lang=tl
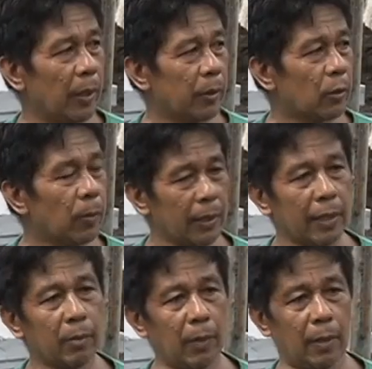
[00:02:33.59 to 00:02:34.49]
may
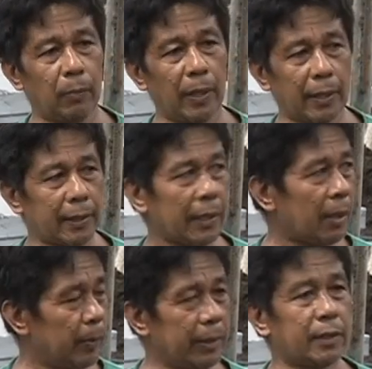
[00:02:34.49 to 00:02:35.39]
dumating man para sa
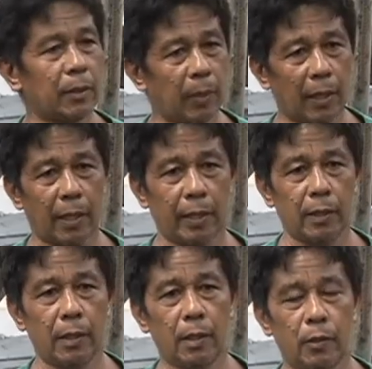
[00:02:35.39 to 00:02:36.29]
damage sa bahay,
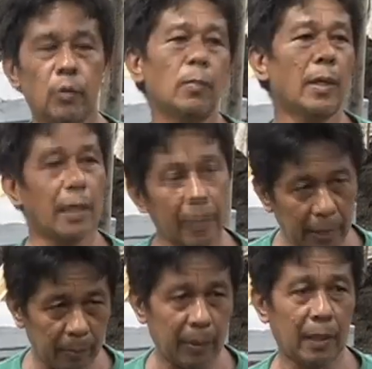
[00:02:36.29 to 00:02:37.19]
yung
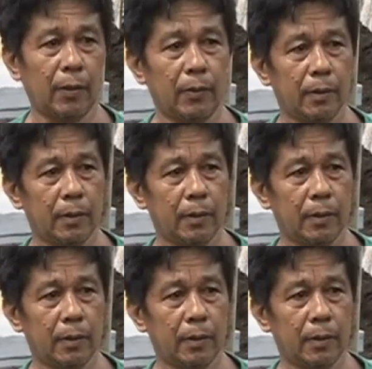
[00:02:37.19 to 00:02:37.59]
maratingan man ako.